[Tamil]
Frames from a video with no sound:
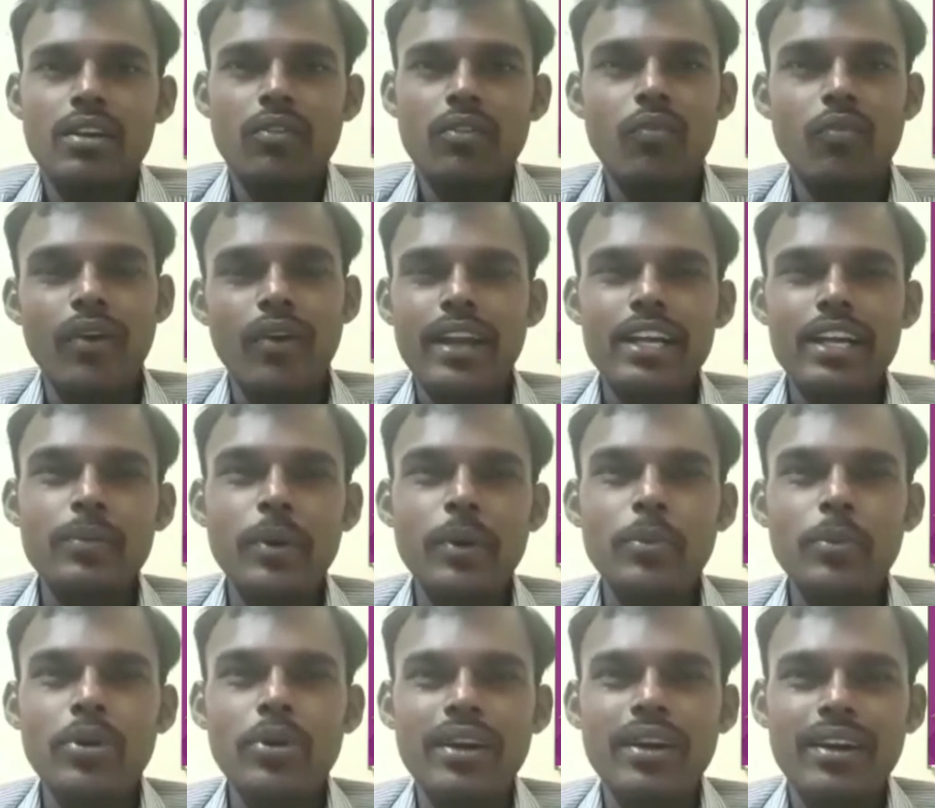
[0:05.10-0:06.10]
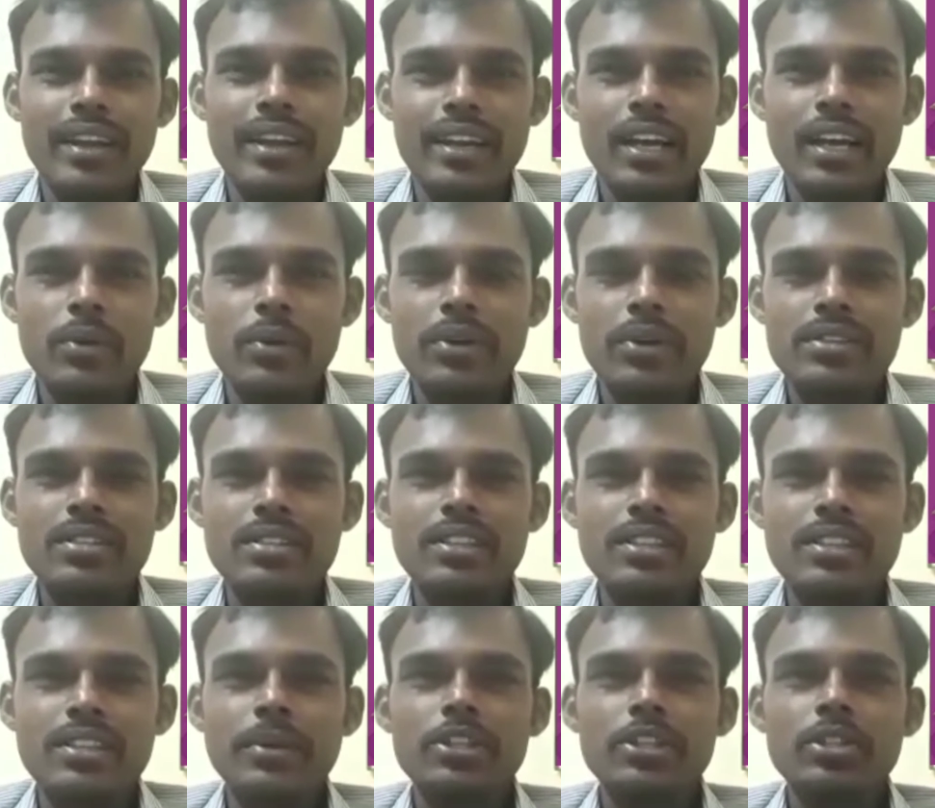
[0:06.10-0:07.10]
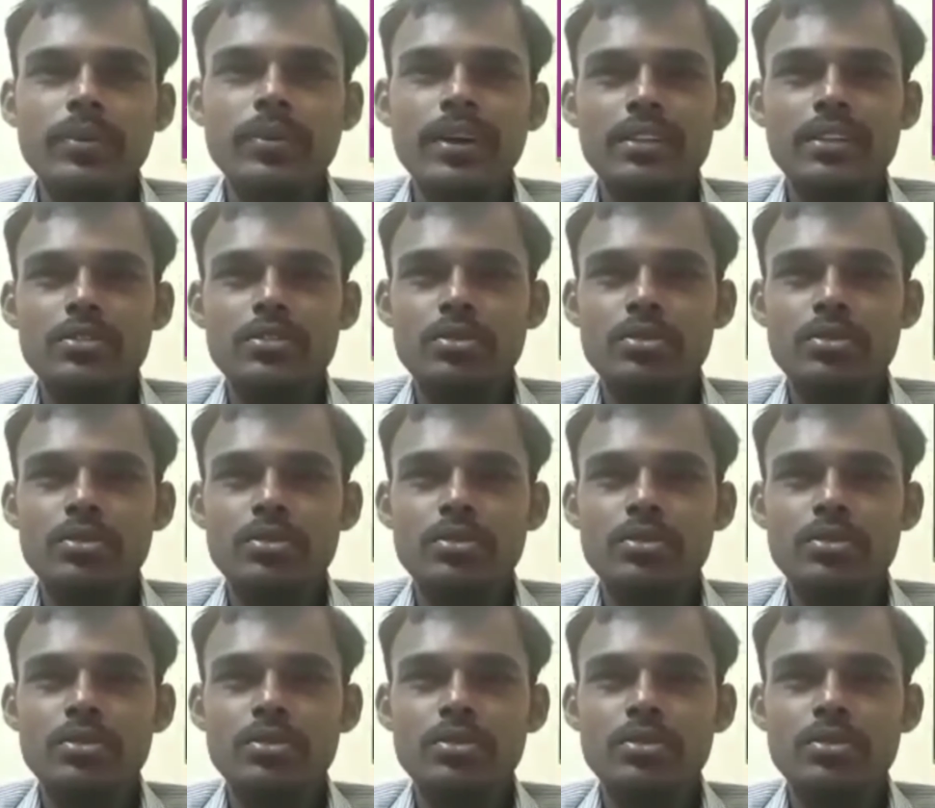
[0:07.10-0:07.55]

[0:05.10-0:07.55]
வணக்கம் அன்புள்ளங்களே நான் உங்கள் சித்த மருத்துவர்